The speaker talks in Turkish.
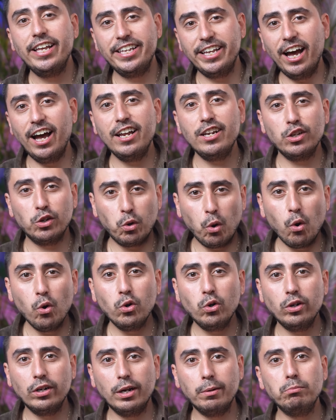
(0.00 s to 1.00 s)
Yani
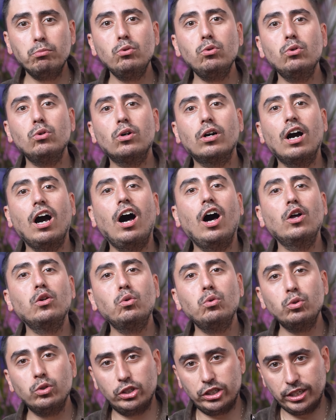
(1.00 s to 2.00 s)
kongre bu
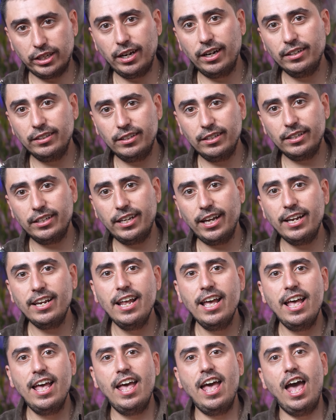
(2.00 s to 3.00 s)
kanunu çıkartırken
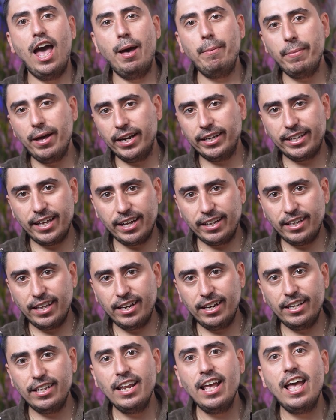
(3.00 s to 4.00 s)
hem
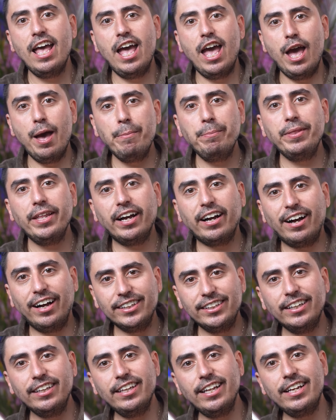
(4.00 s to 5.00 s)
erkeklerin hem de
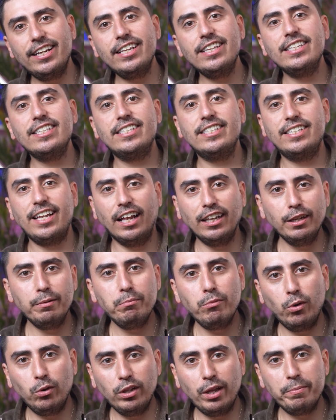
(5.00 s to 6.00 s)
kadınların
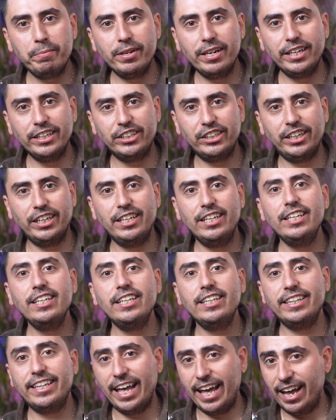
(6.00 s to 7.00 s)
zalim
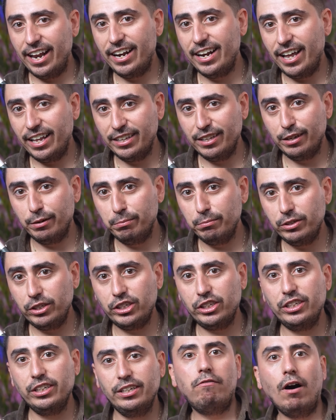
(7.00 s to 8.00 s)
olabileceğini değerlendirmiş.